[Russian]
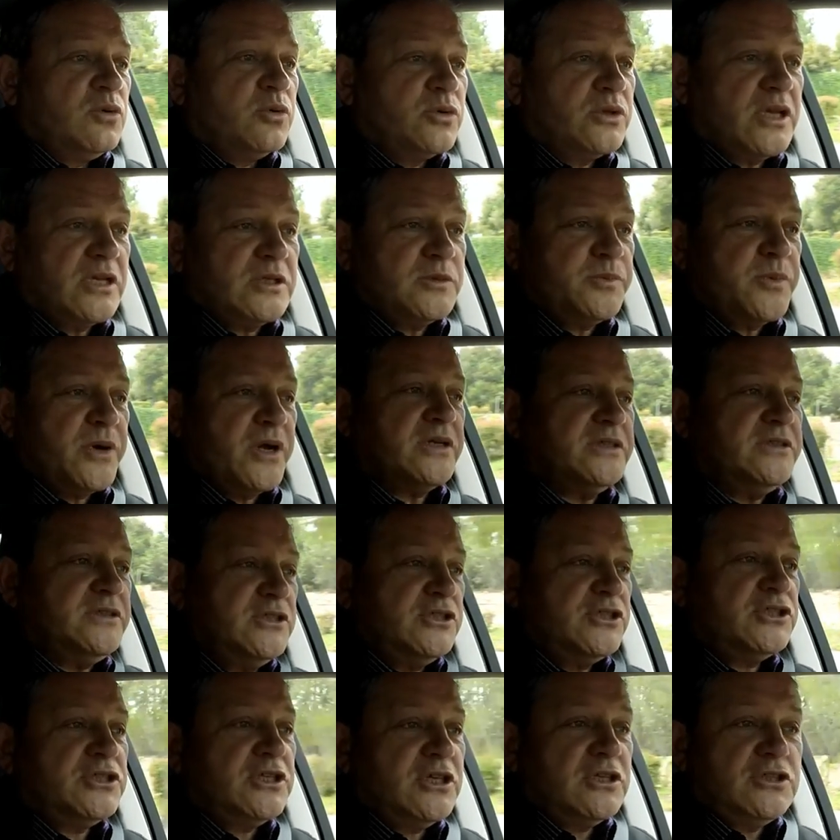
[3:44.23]
У нас
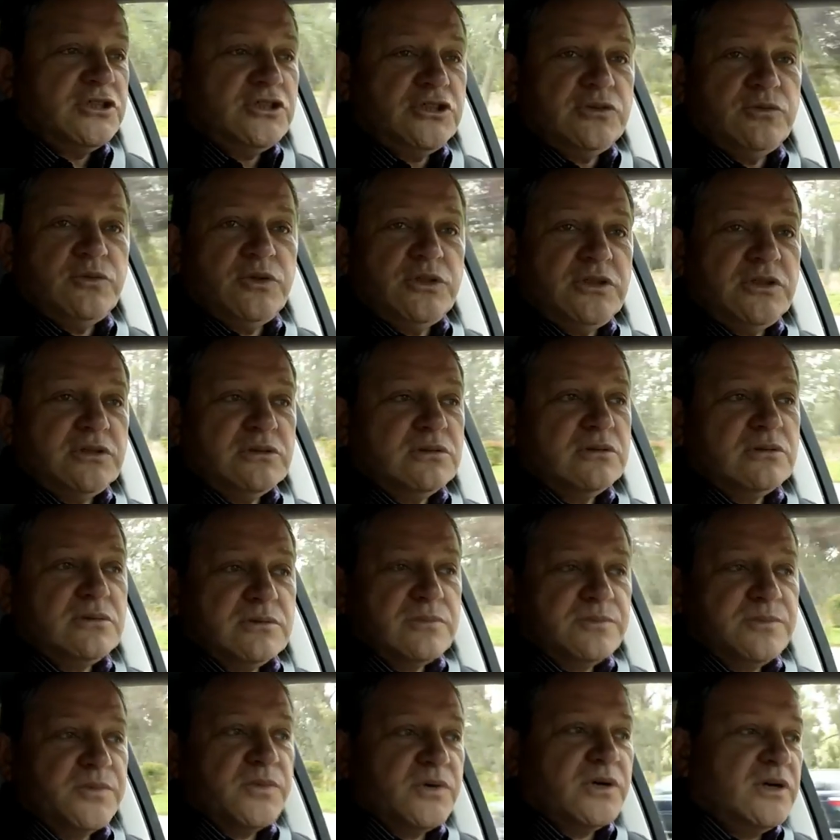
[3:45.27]
практически ничего нет.
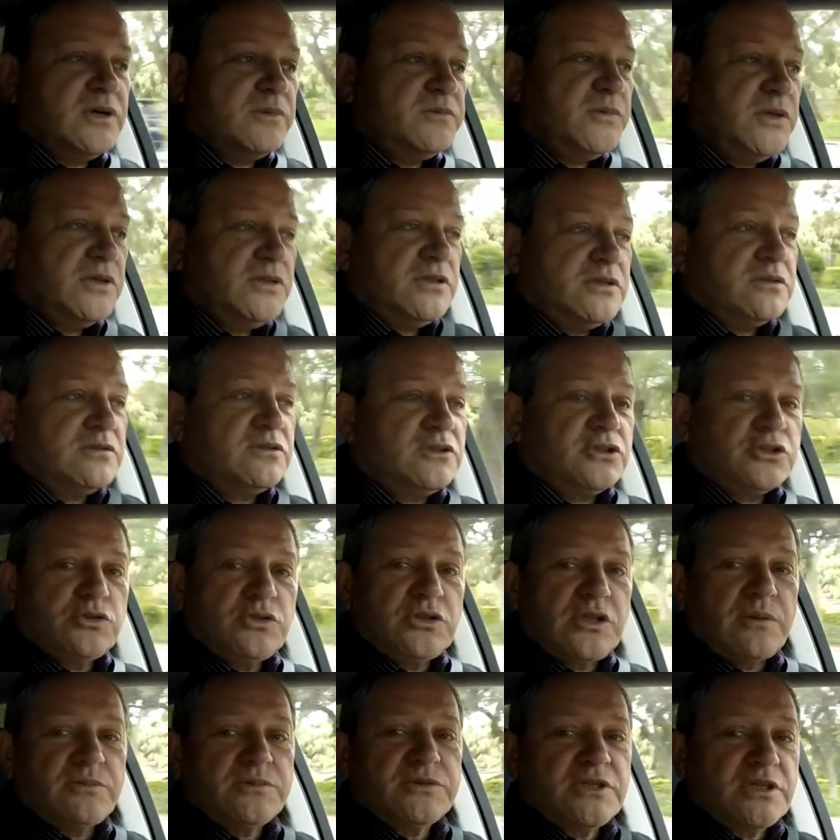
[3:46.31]
Э, единственное,
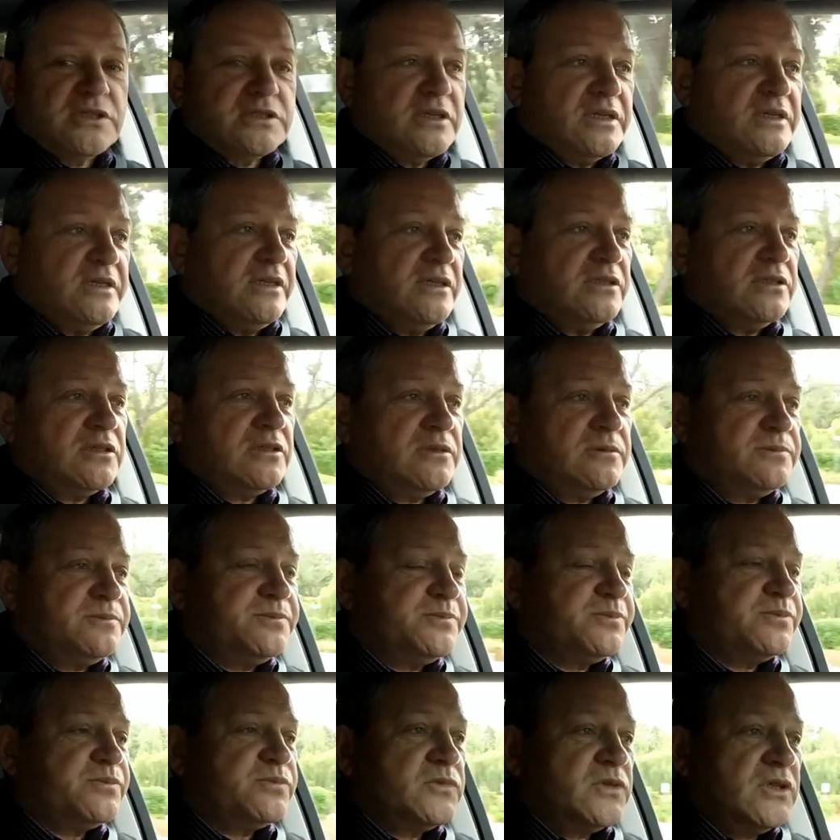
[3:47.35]
что там сказали, это
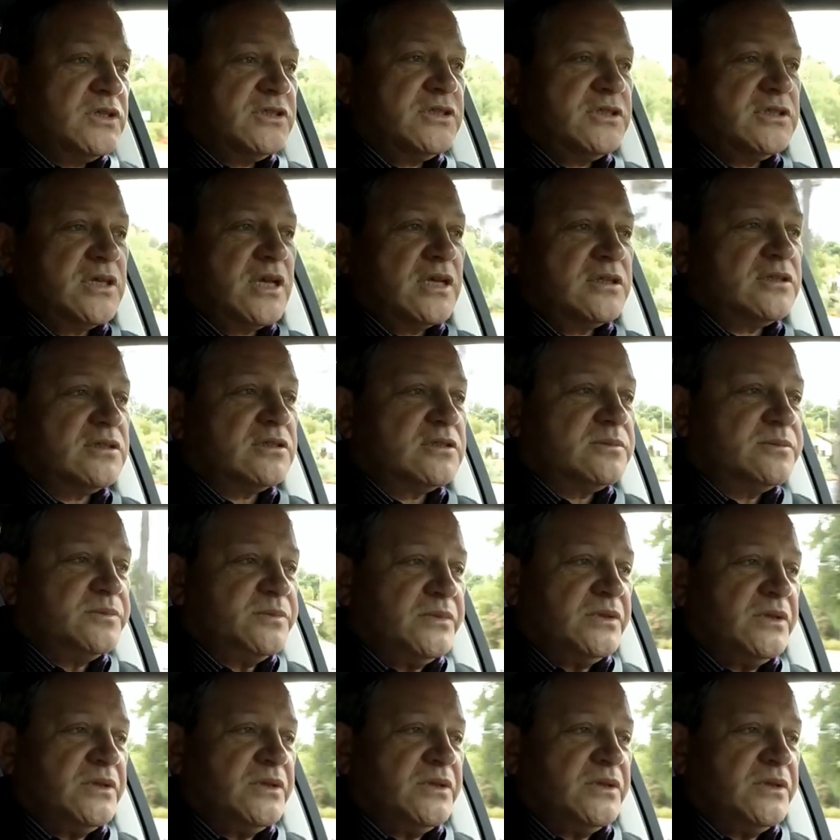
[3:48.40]
сенатор